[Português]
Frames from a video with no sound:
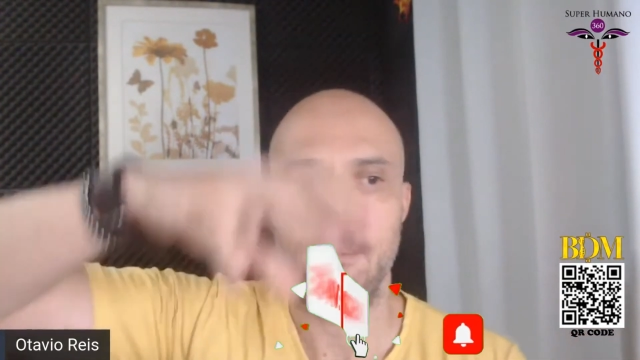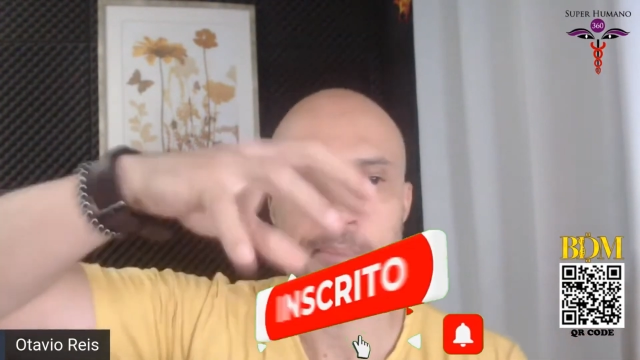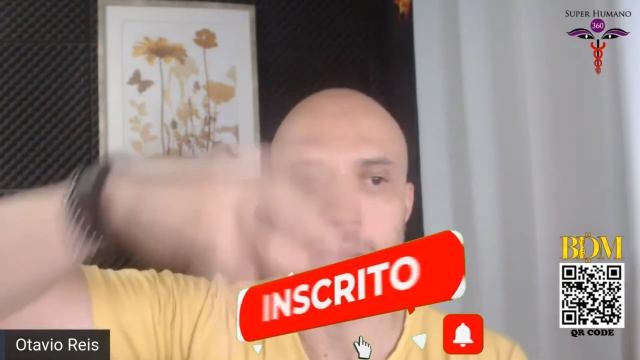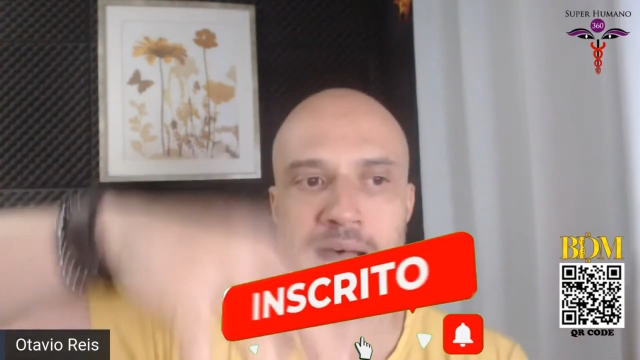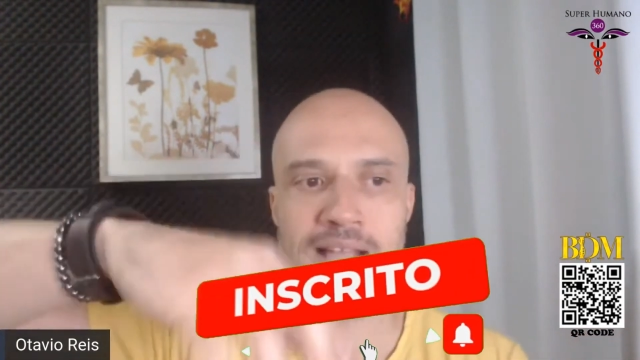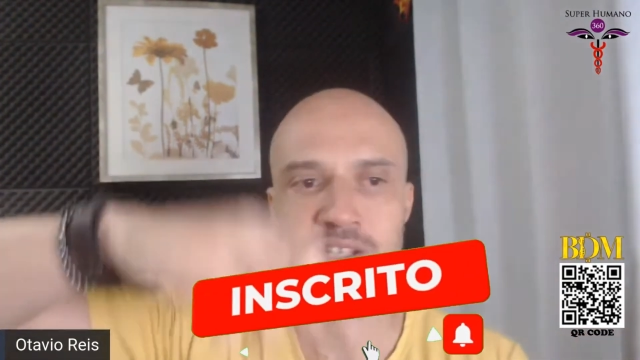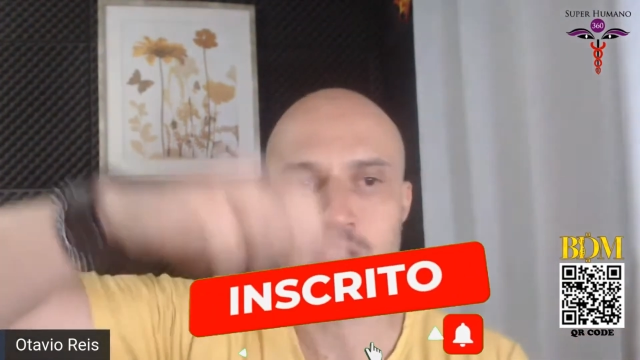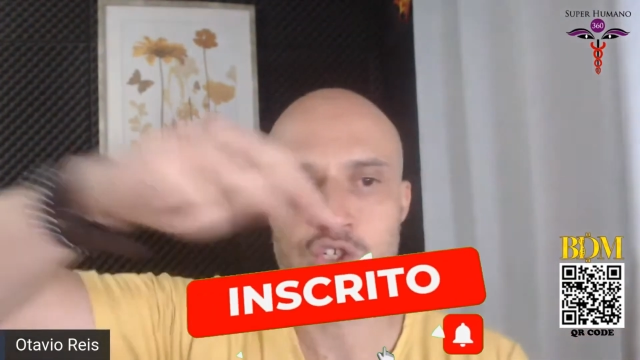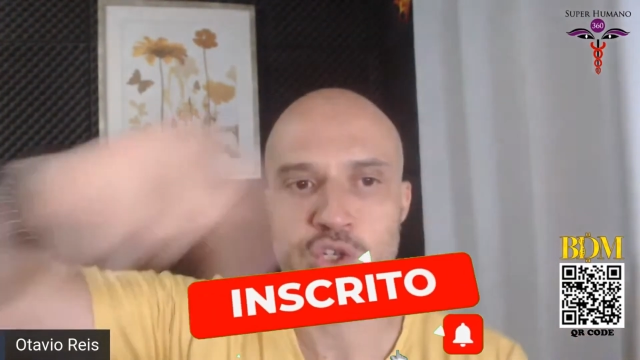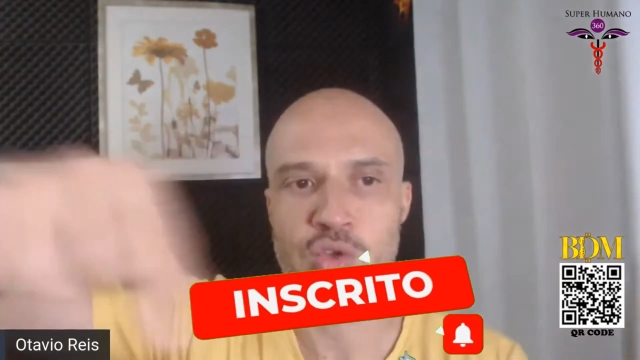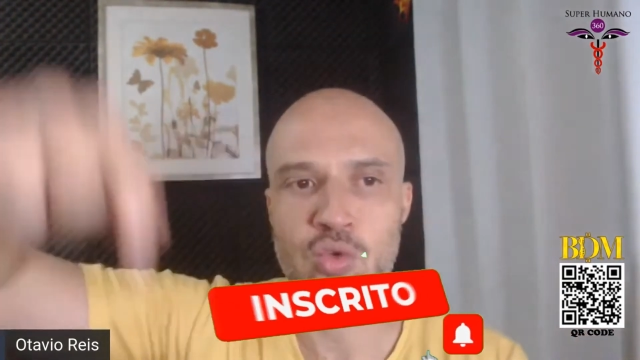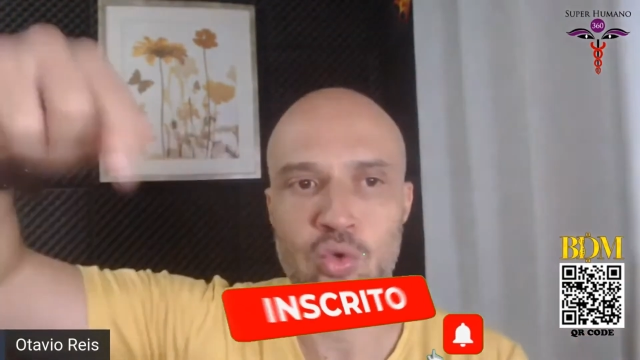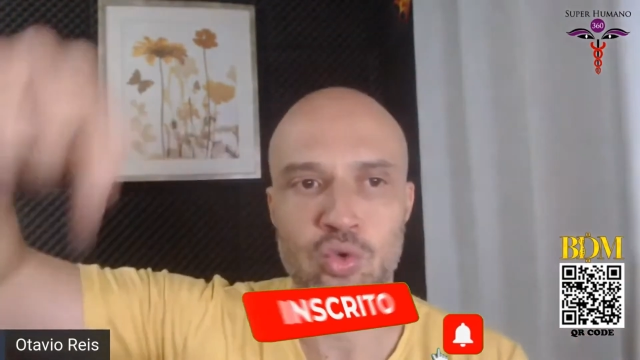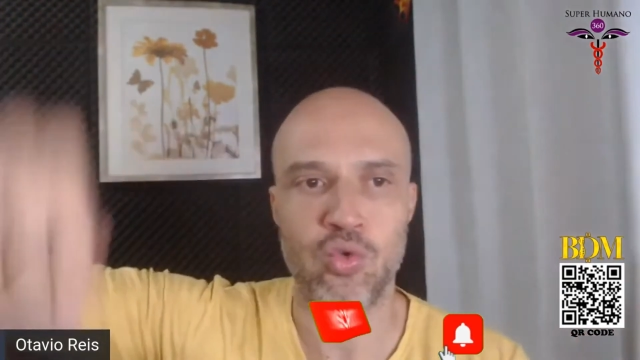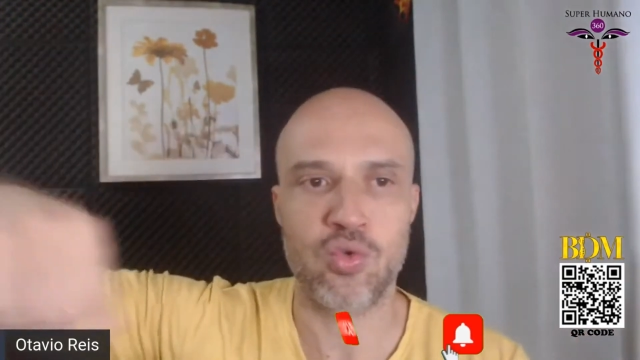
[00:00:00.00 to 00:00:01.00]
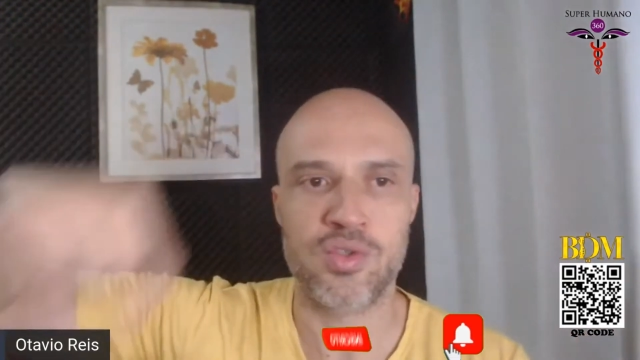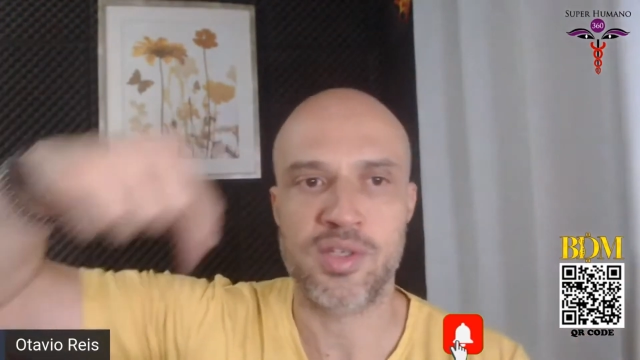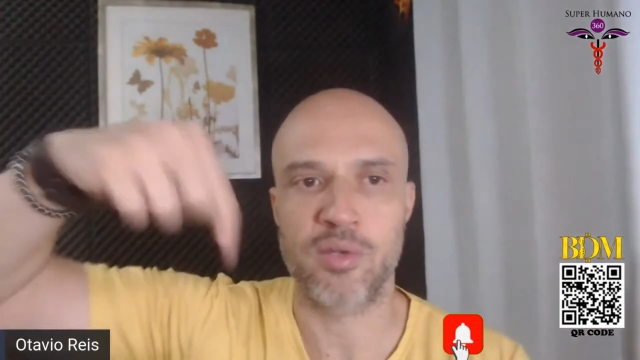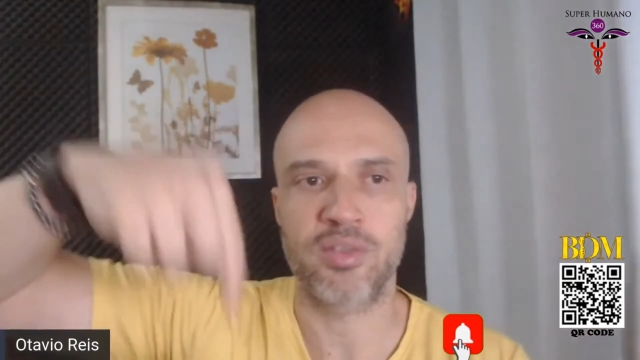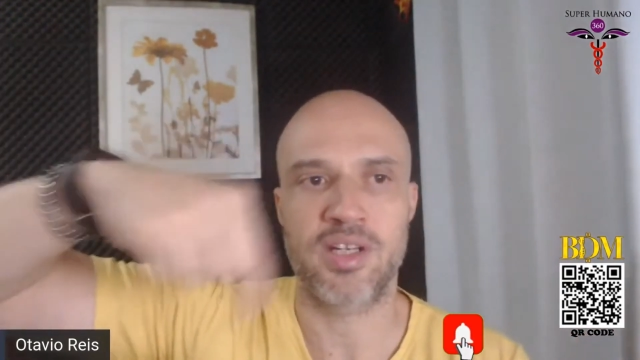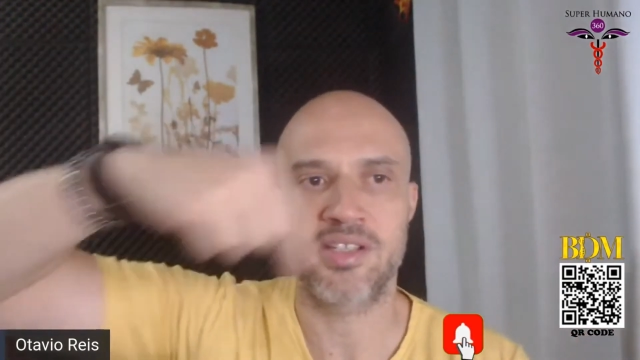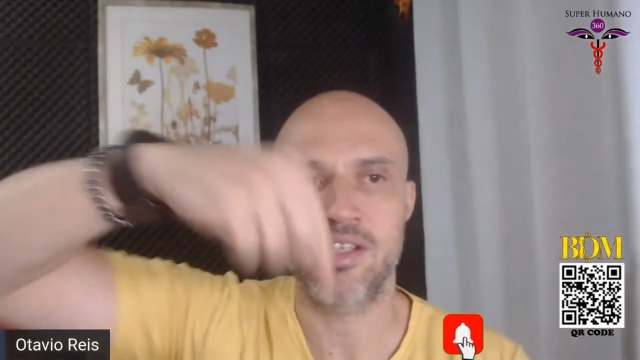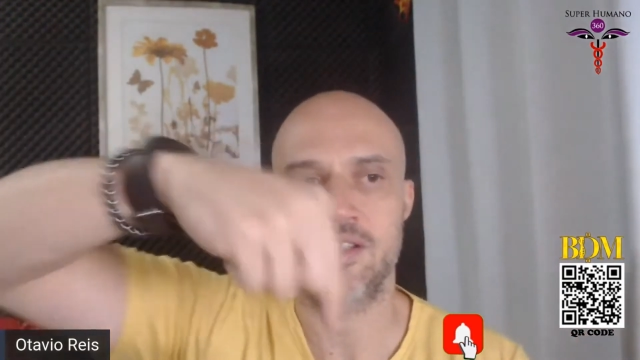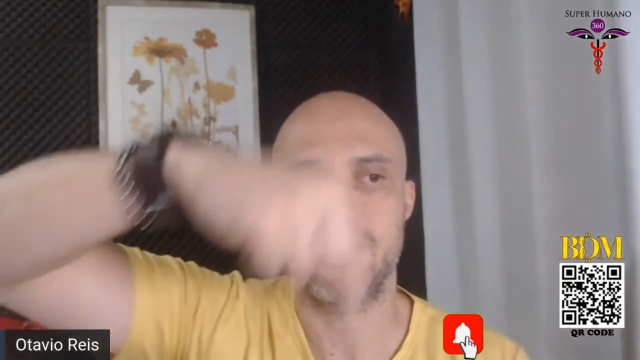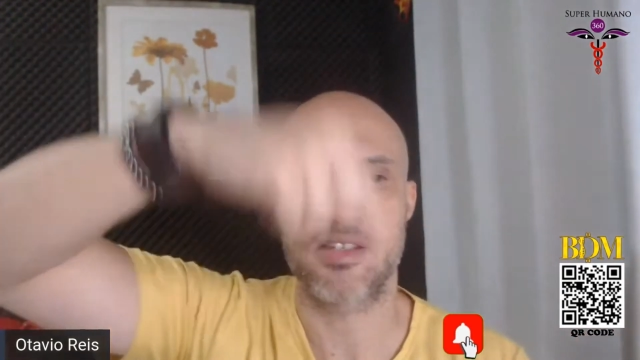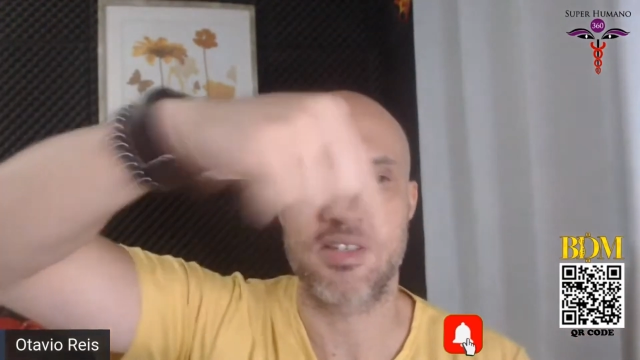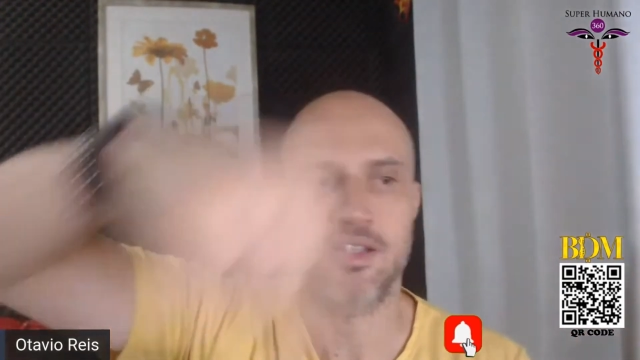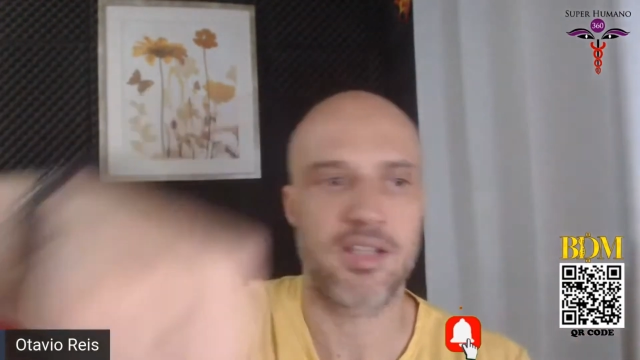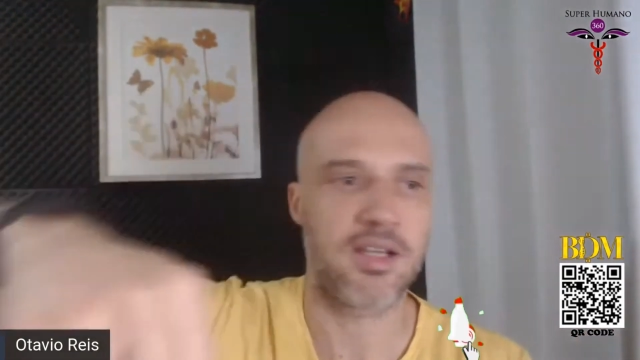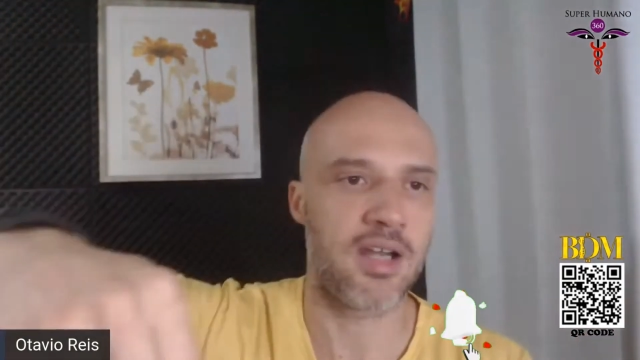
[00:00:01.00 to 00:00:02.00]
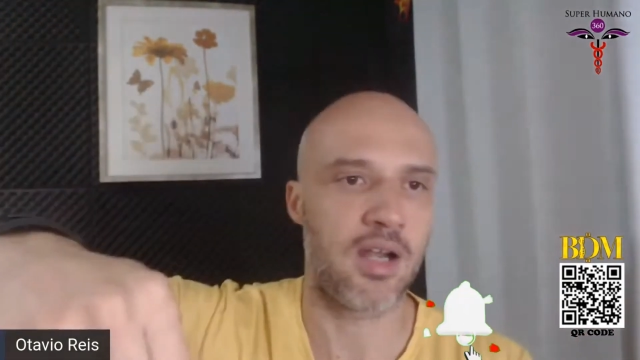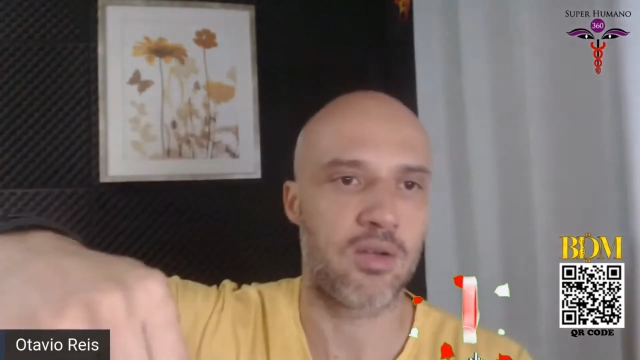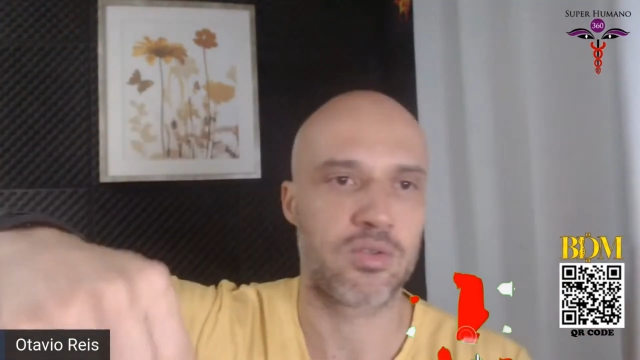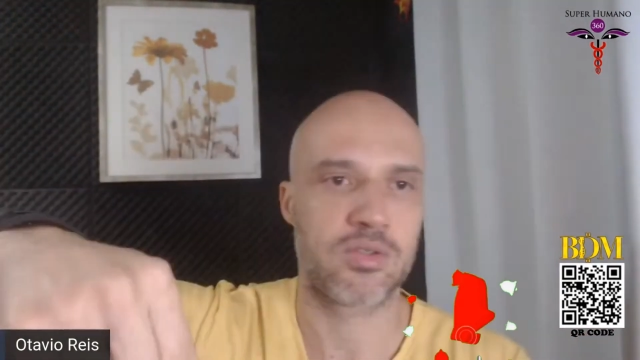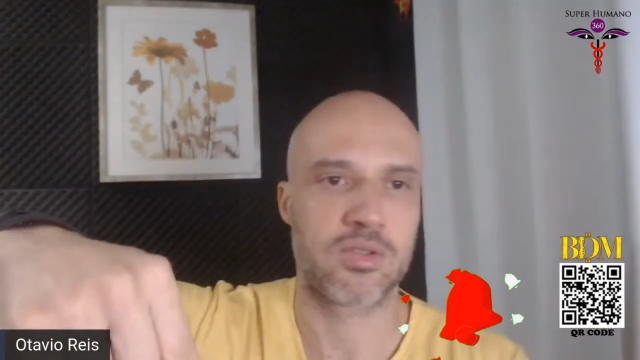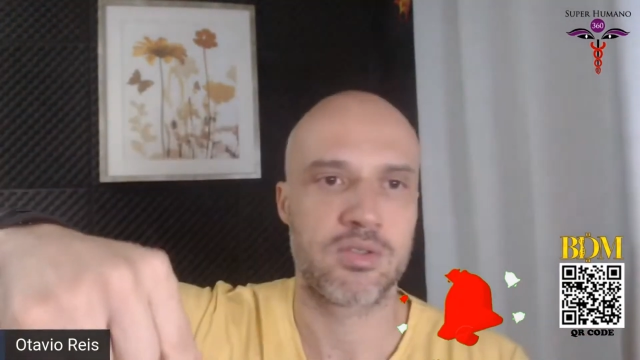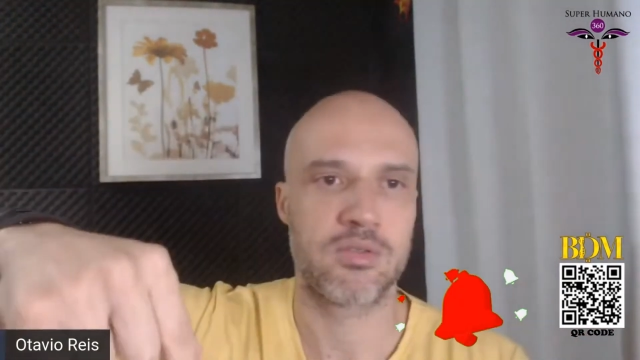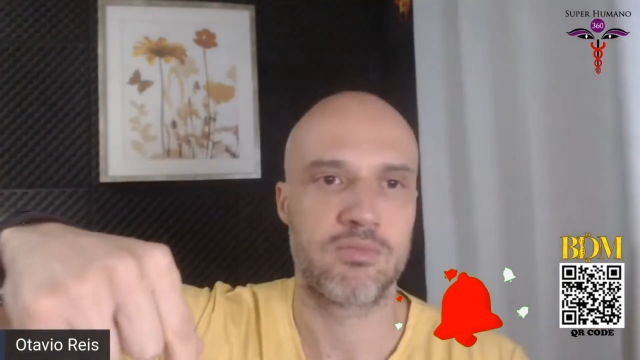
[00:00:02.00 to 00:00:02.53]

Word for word: base de tudo no seu 360 graus,